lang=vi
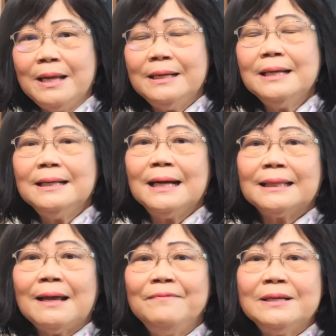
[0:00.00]
nên là
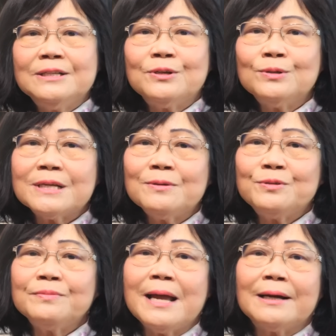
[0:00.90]
tại vì cái số
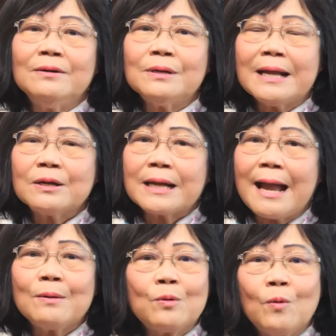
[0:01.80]
60 ngàn nó
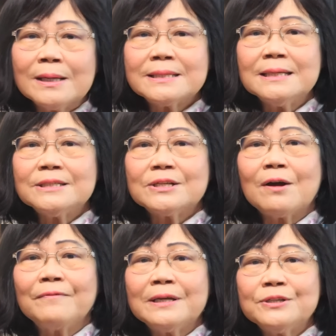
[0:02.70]
cao quá sức
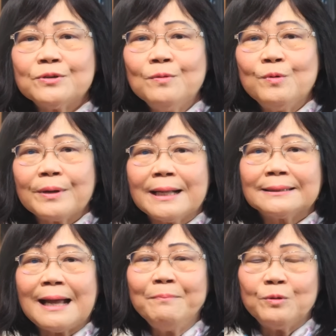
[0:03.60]
so với cái số 1 ngàn
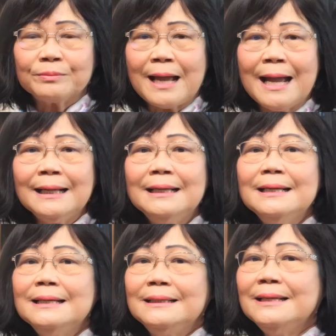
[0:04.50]
tám một tháng ừ.